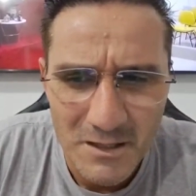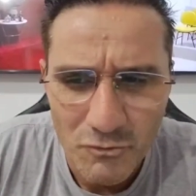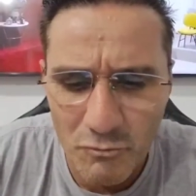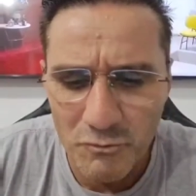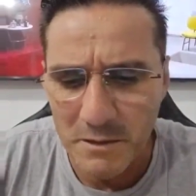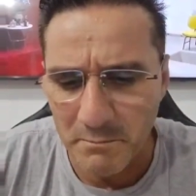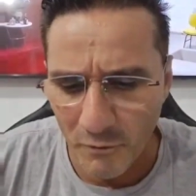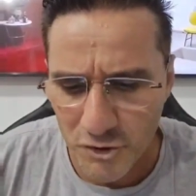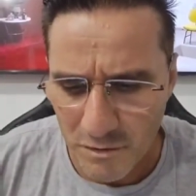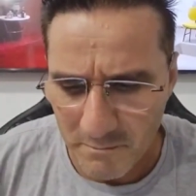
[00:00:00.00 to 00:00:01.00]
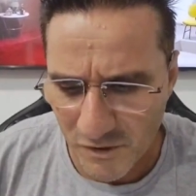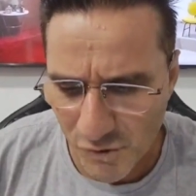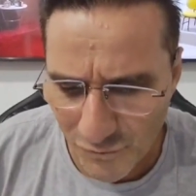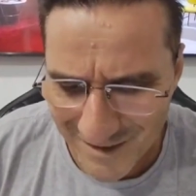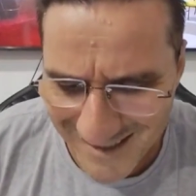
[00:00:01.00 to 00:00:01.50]
Como que pode uma
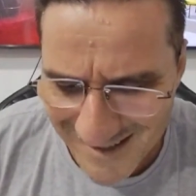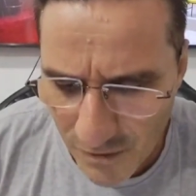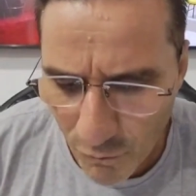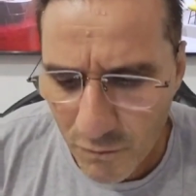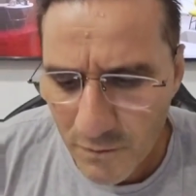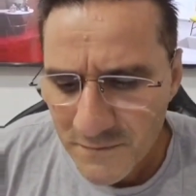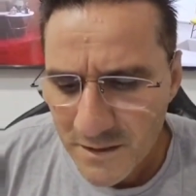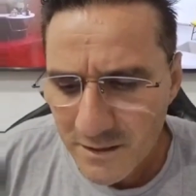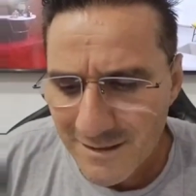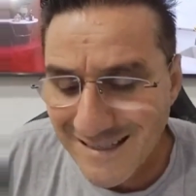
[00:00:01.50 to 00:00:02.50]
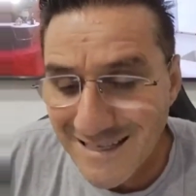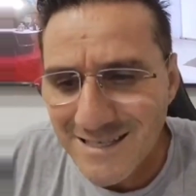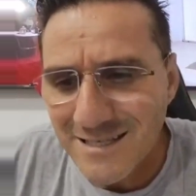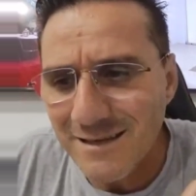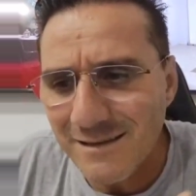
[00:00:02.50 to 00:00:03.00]
pessoa que ou se
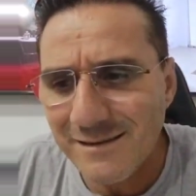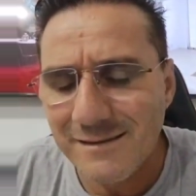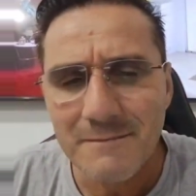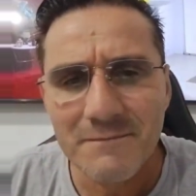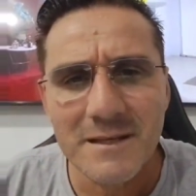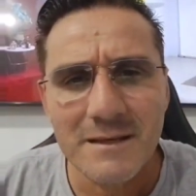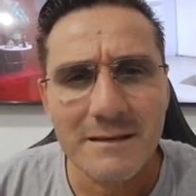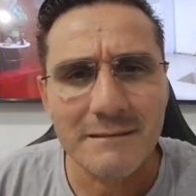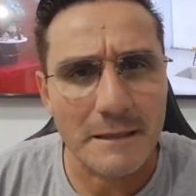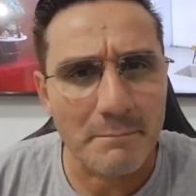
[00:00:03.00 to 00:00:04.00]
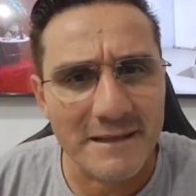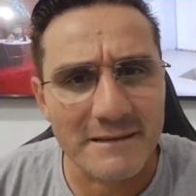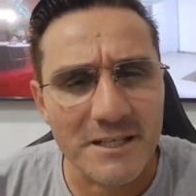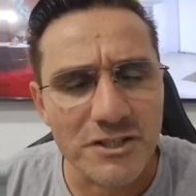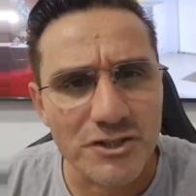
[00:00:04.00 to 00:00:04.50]
diz
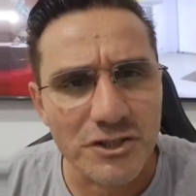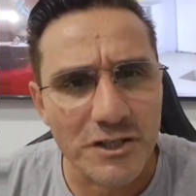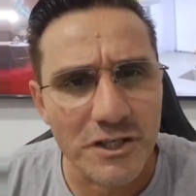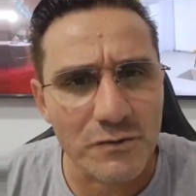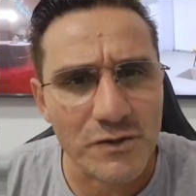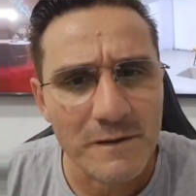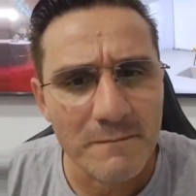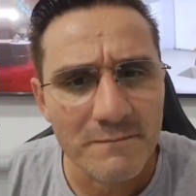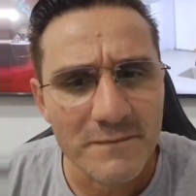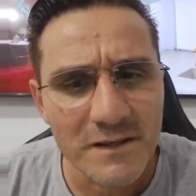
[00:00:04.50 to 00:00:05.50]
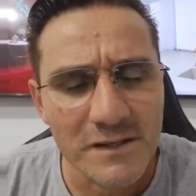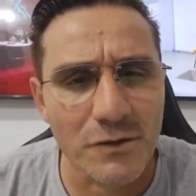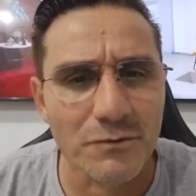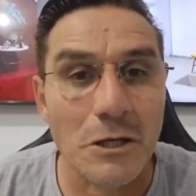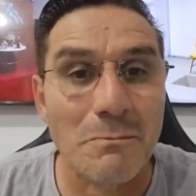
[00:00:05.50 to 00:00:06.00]
dependente de Deus se
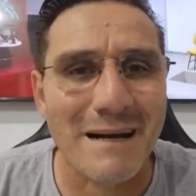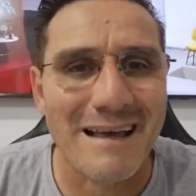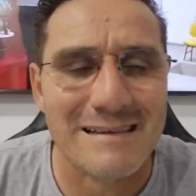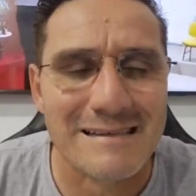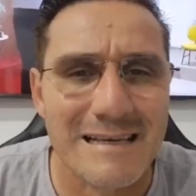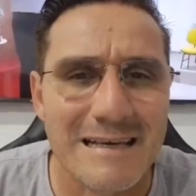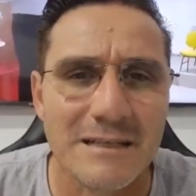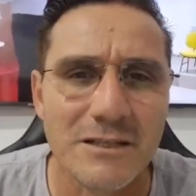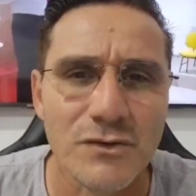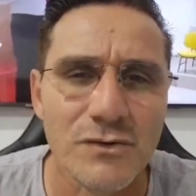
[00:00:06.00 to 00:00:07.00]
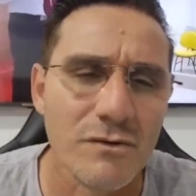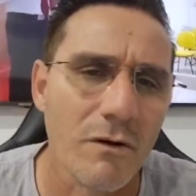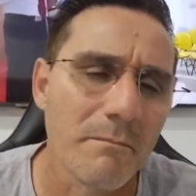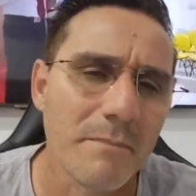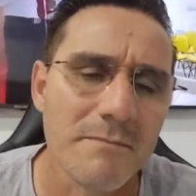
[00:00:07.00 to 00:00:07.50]
não tem o prazer nisso? Ó,
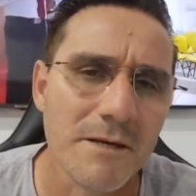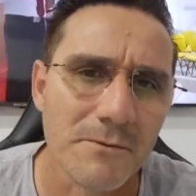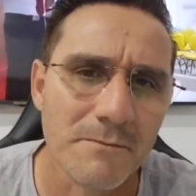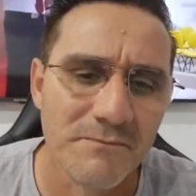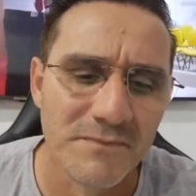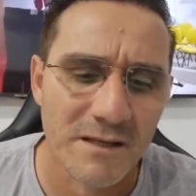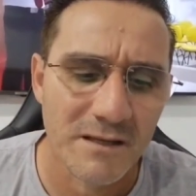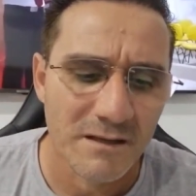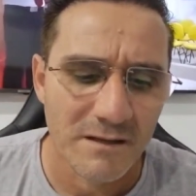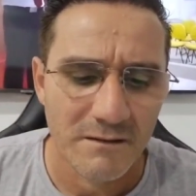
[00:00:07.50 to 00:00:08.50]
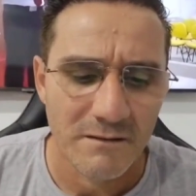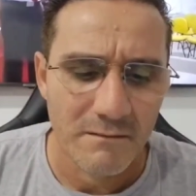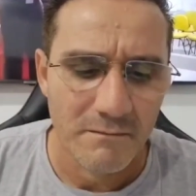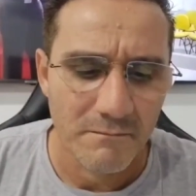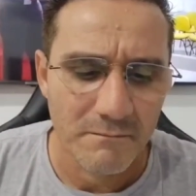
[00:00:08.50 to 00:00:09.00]
primeiro,
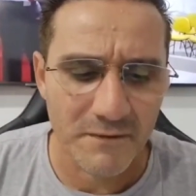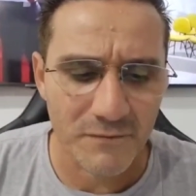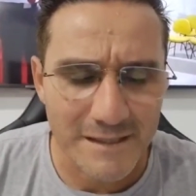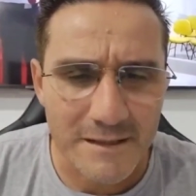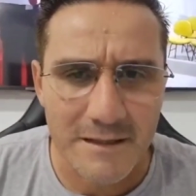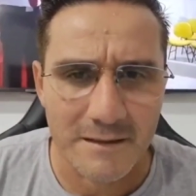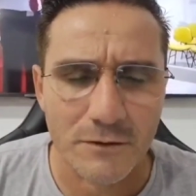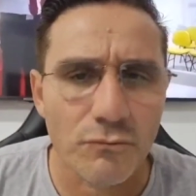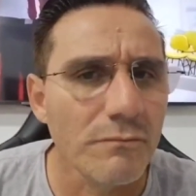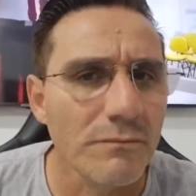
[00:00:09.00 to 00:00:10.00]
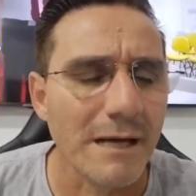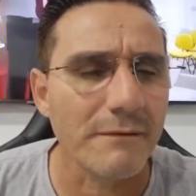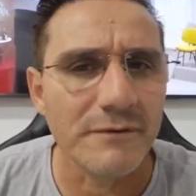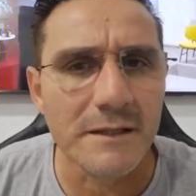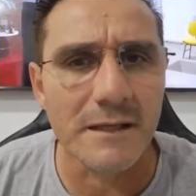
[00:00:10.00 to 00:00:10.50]
para você entender, na
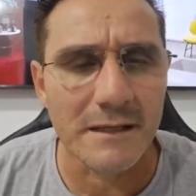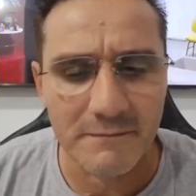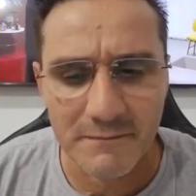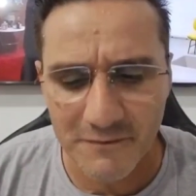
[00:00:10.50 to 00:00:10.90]
vida, na, na